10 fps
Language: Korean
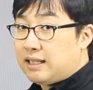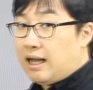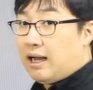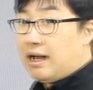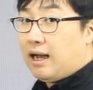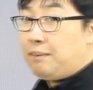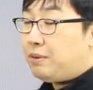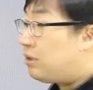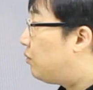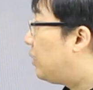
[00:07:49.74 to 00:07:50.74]
자,
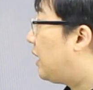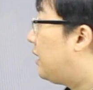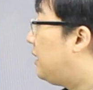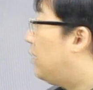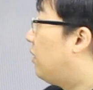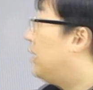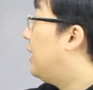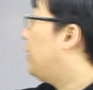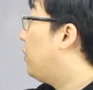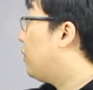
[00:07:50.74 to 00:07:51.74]
앞에서 우리가 이
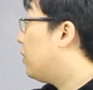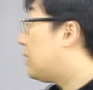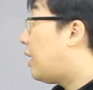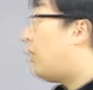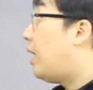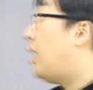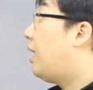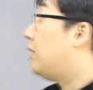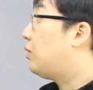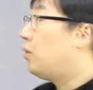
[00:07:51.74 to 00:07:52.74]
영리한
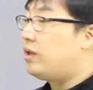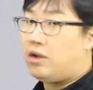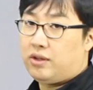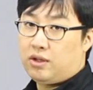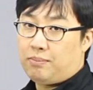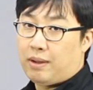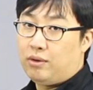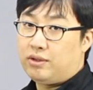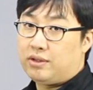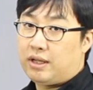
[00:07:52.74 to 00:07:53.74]
형용사와 소년 이거
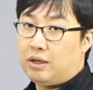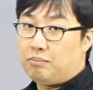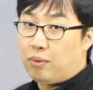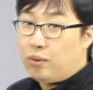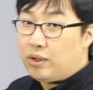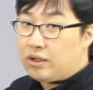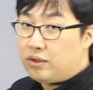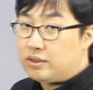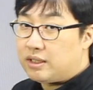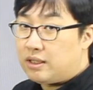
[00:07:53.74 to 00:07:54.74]
배웠는데요. boy
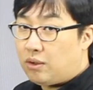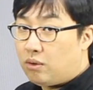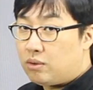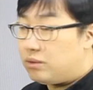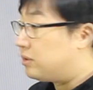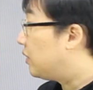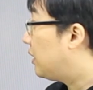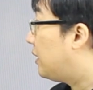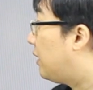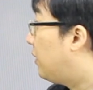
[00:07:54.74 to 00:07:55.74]
이거 제가 영어로
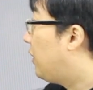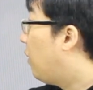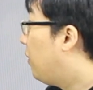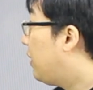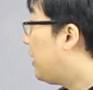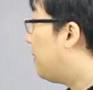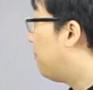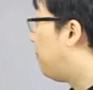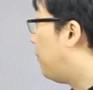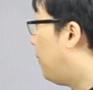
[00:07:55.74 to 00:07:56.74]
써놨네요.
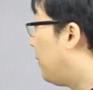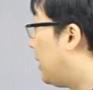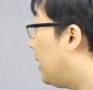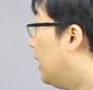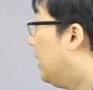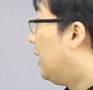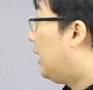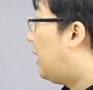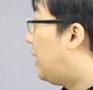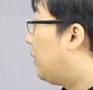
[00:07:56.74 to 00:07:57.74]
영리한 boy.
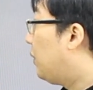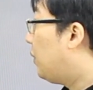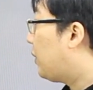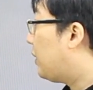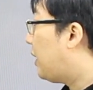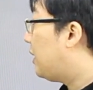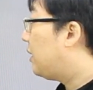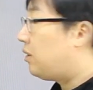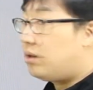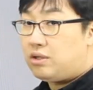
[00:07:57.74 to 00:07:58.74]
아, 이렇게 돼
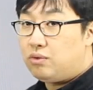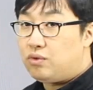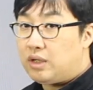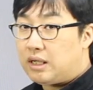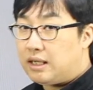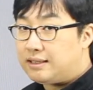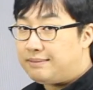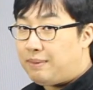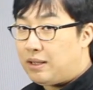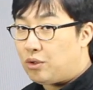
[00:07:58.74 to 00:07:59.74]
있는 것을 우리가
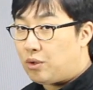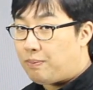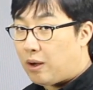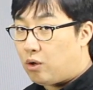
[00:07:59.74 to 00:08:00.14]
스페인어로